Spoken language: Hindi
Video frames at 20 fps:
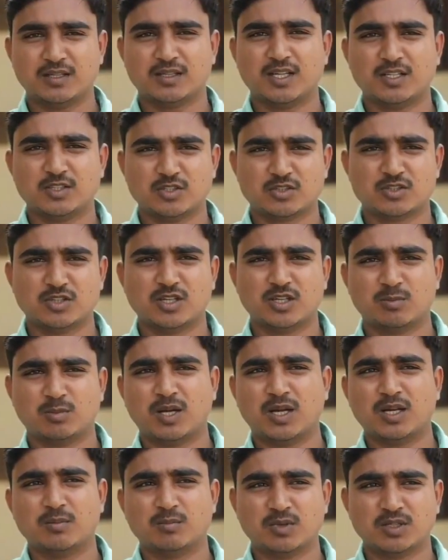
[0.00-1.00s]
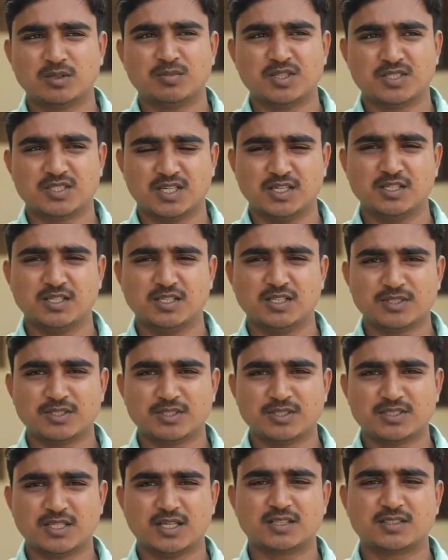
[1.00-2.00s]
मैं राजस्व लेखपाल पद पे चयन
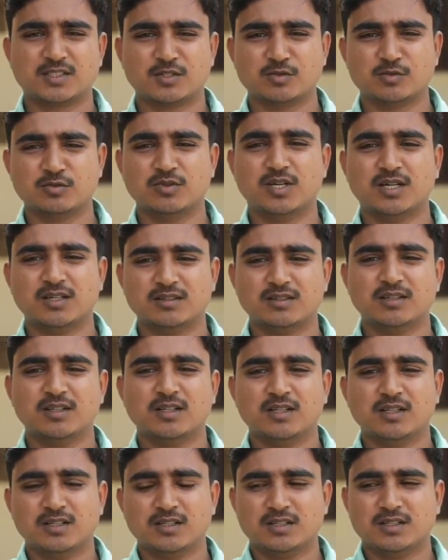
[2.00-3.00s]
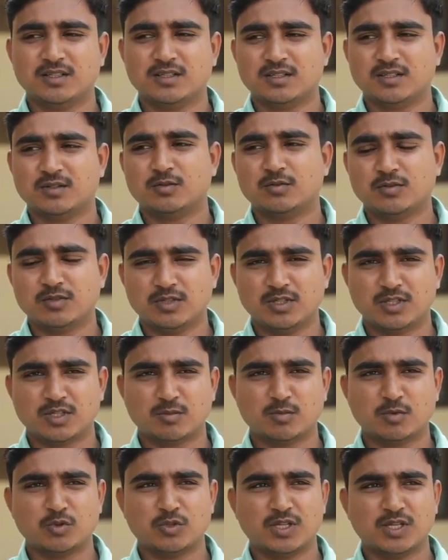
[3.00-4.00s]
अभी सिलेक्शन हुआ
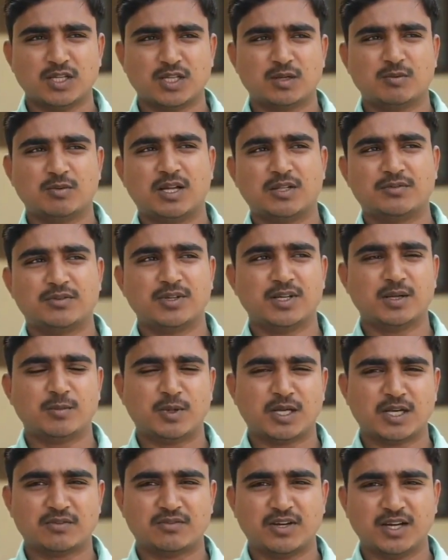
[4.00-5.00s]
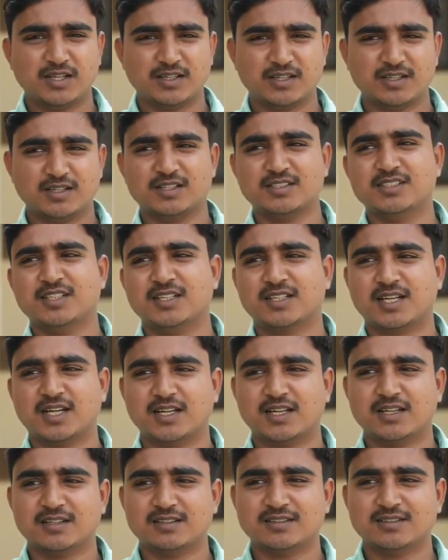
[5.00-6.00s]
इंटरव्यू देने के बाद फिर हमारा फाइनल रिजल्ट
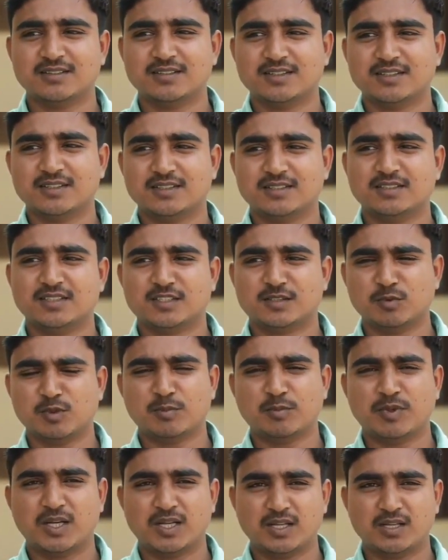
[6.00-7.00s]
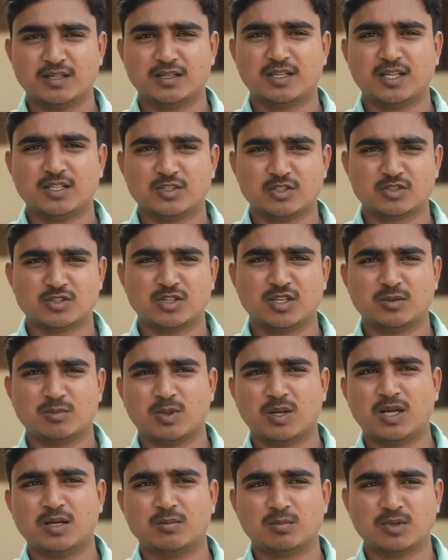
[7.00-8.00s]
आया जिसमें मैं राजस्व
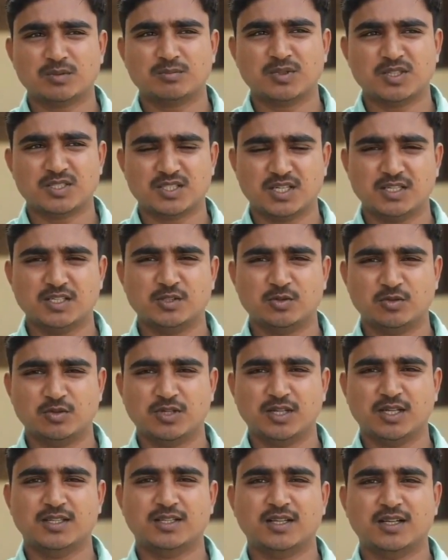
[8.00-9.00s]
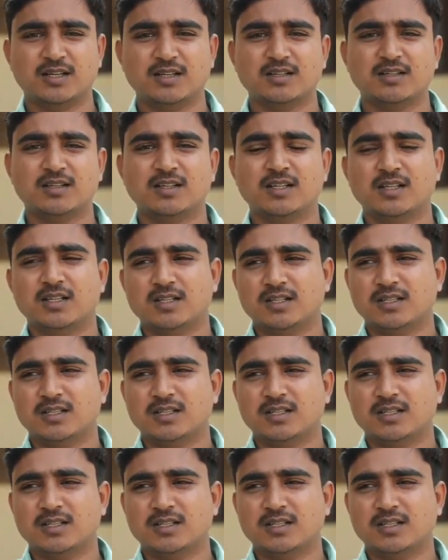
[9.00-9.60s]
लेखपाल पद पे चयनित हो गया था